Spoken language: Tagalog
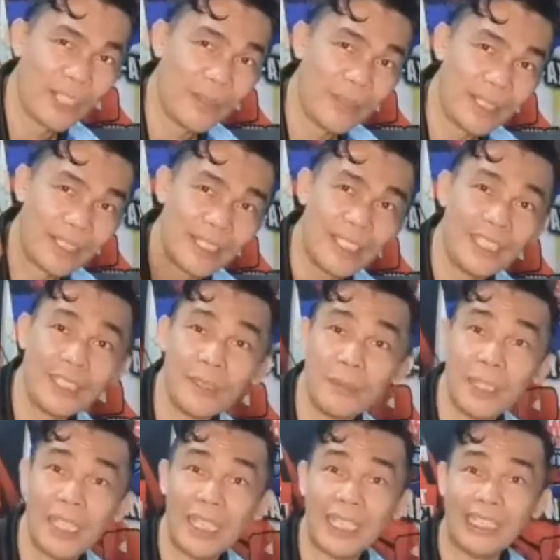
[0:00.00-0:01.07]
salamat sa lahat
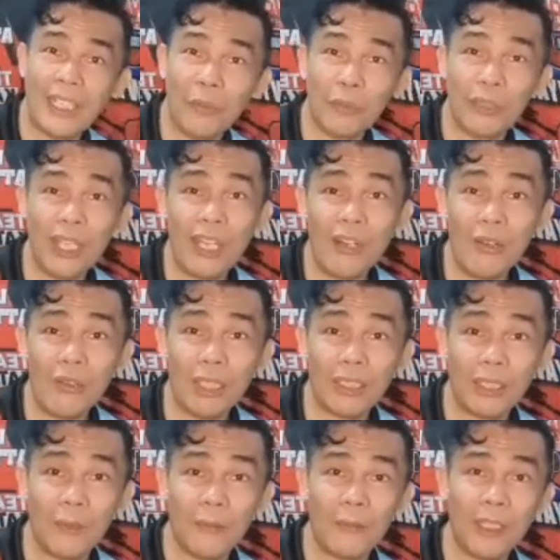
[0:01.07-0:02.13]
ng mga kayawyaw
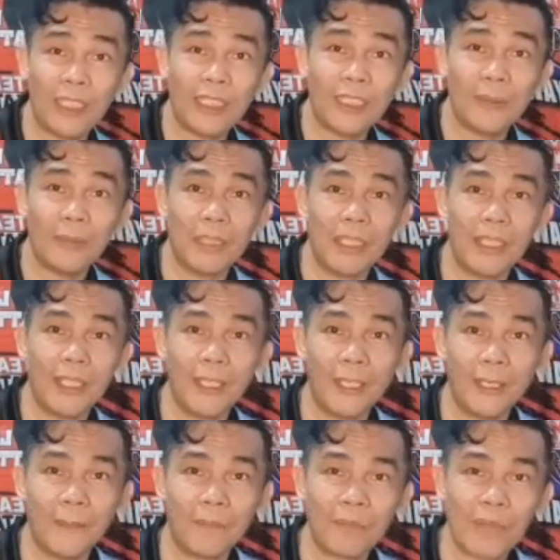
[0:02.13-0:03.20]
at ang ating mga
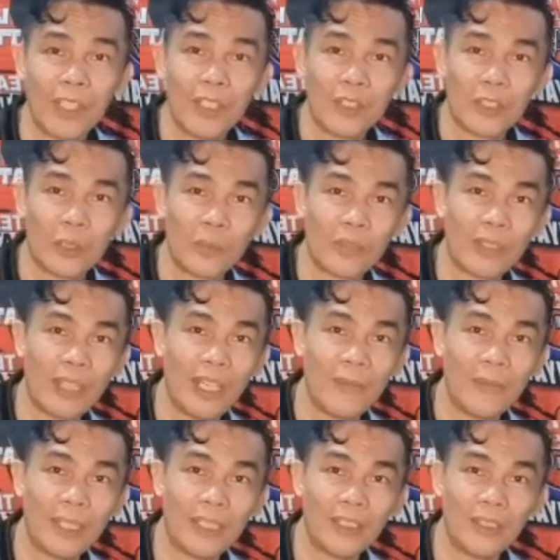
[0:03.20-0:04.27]

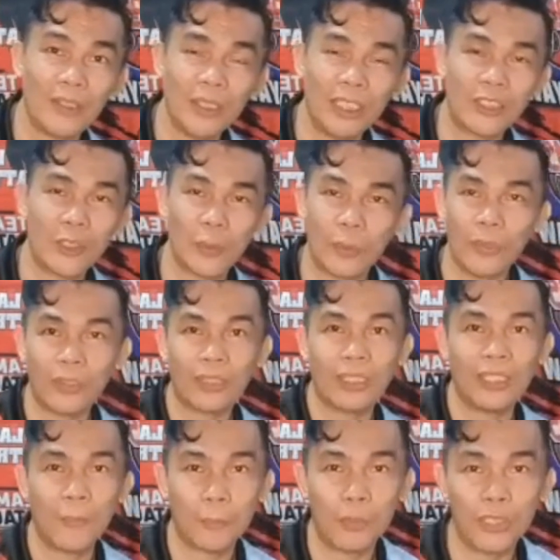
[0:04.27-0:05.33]
subscriber no, at
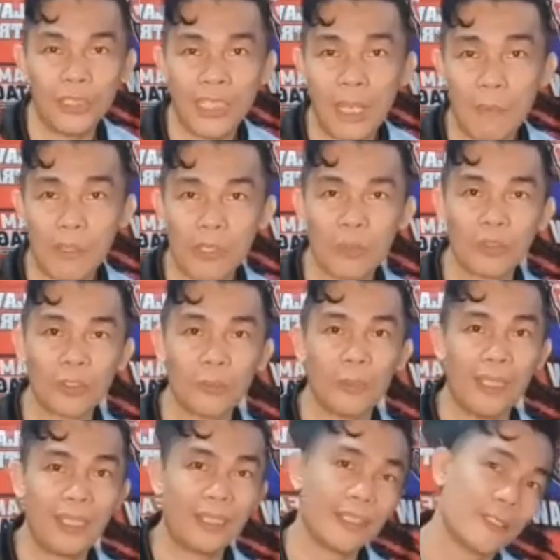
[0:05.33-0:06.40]
suporta ng Pronams
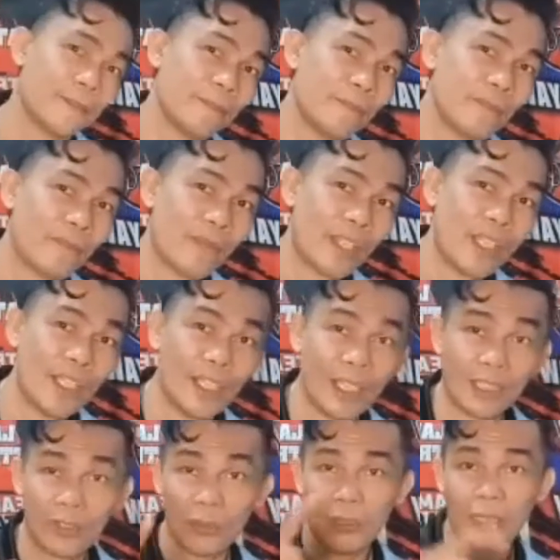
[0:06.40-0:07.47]
Vlog.
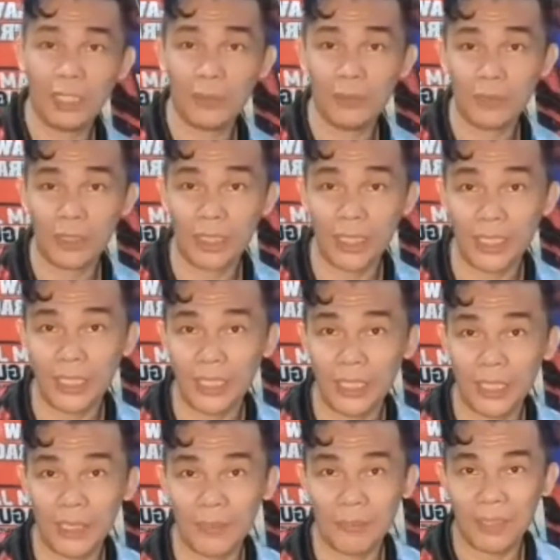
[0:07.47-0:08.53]
At huwag kalimutan
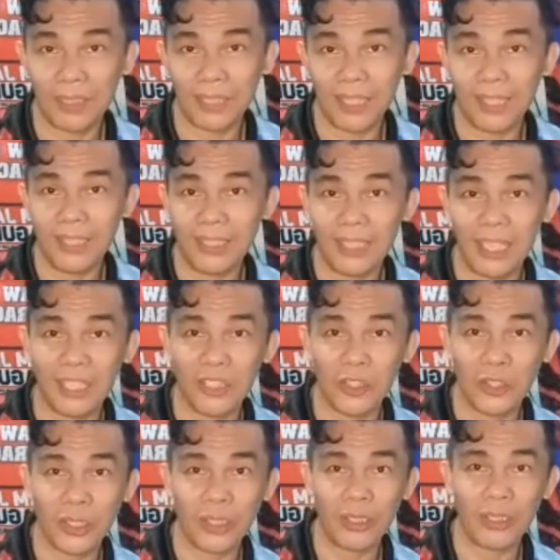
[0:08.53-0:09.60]
na mag-like and
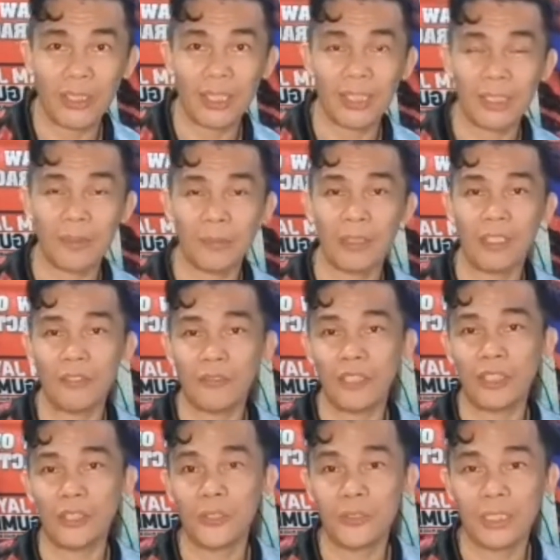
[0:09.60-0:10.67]
share sa ating mga
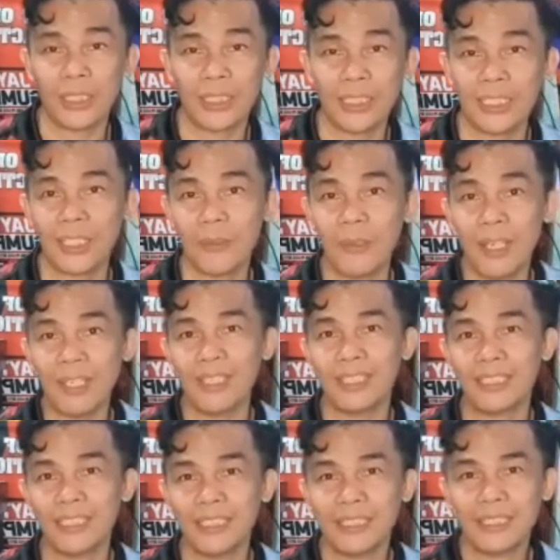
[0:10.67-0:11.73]
video na ginagawa.
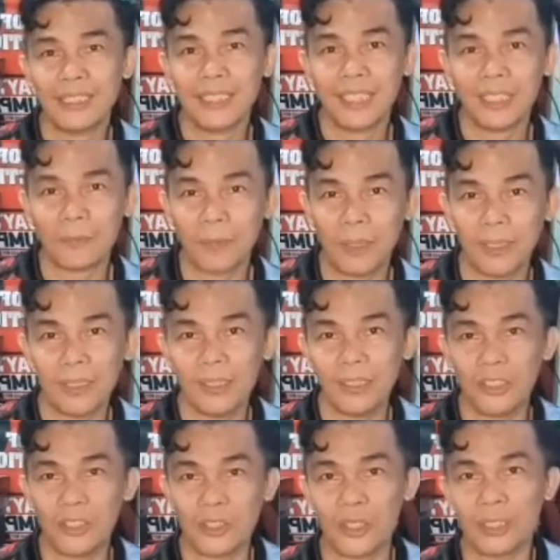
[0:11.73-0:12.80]
At
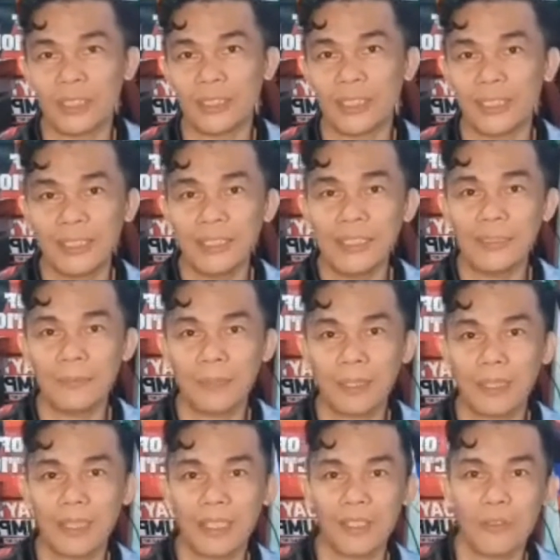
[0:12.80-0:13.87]
paki-share na rin
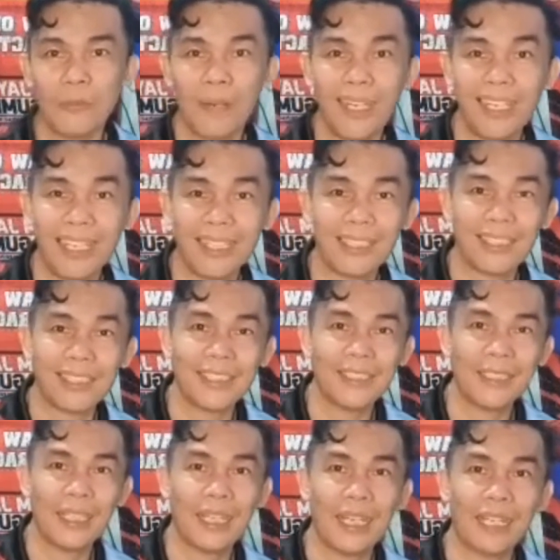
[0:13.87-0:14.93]
para kumalat
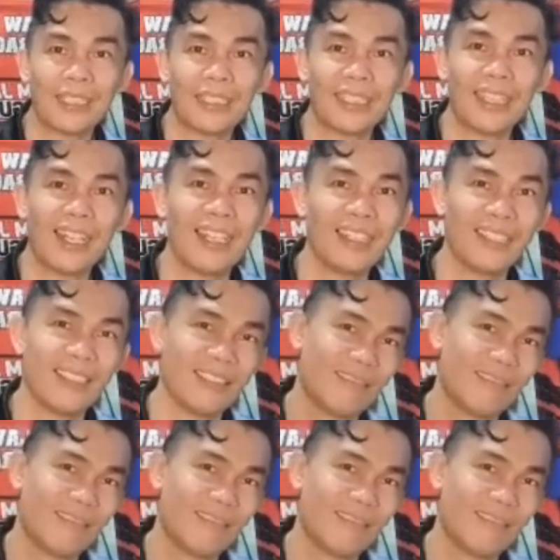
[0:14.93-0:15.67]
ang ating lahi.